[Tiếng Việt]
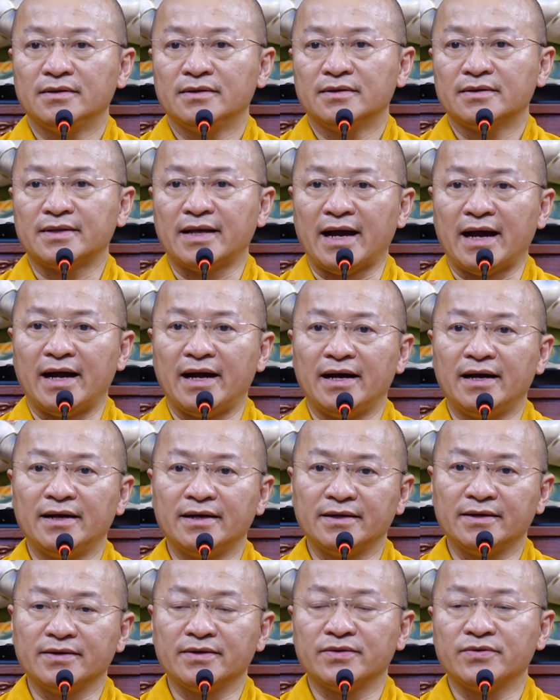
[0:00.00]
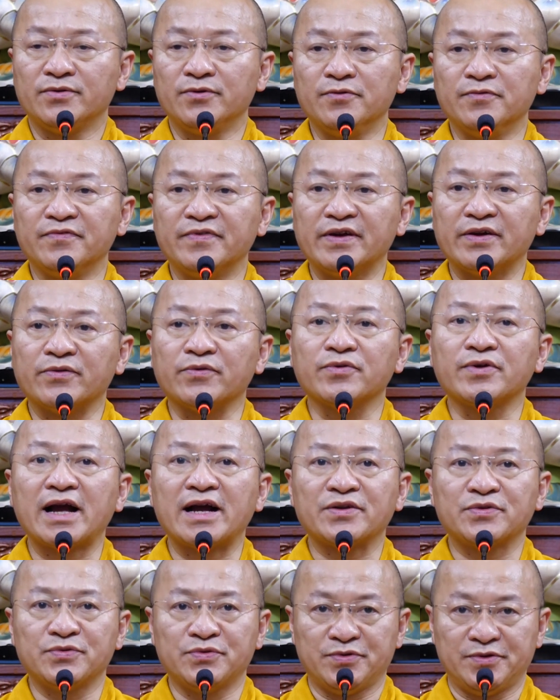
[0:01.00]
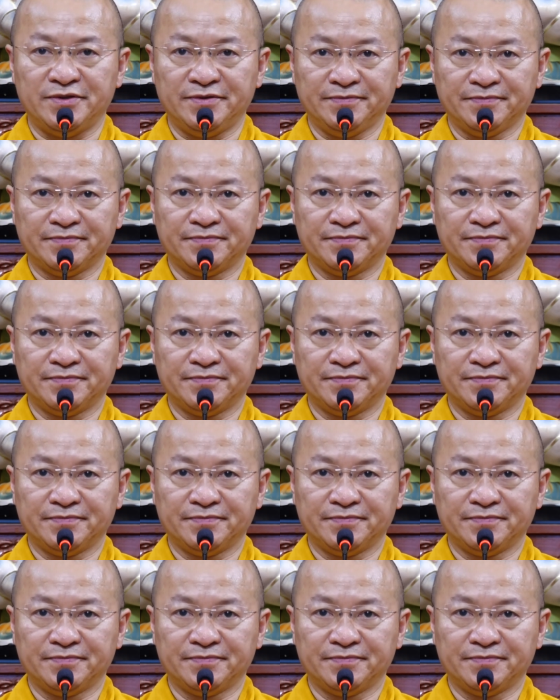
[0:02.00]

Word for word: tại khuôn viên của các chùa,